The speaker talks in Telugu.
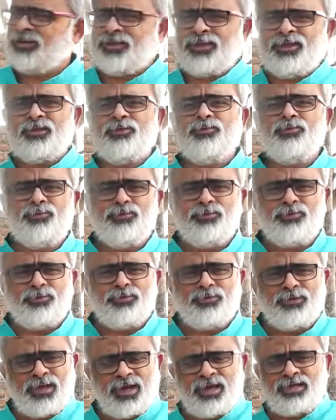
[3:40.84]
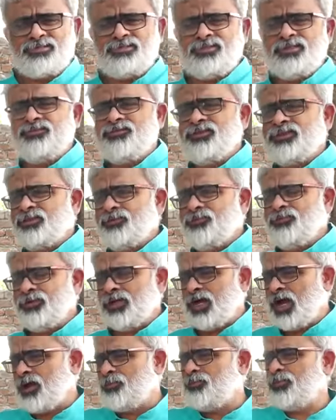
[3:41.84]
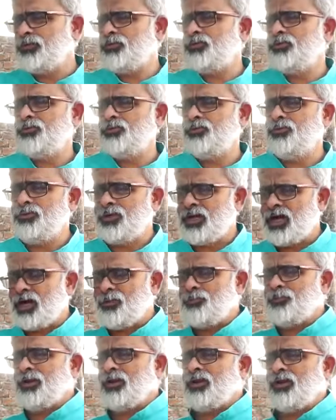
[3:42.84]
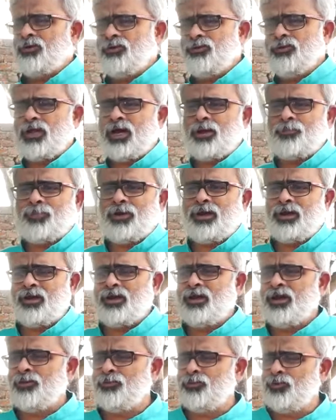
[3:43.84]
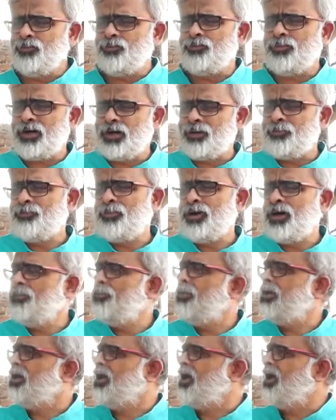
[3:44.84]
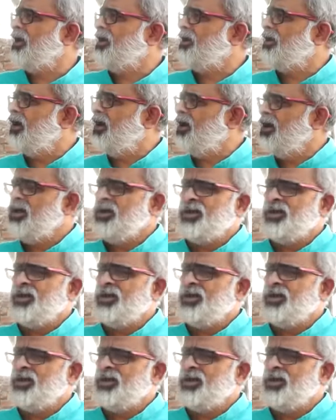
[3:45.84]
నేను నా జీవితం నా బతుకు నా పిల్లలు నా పెళ్ళాము మా అమ్మ మా నాన్న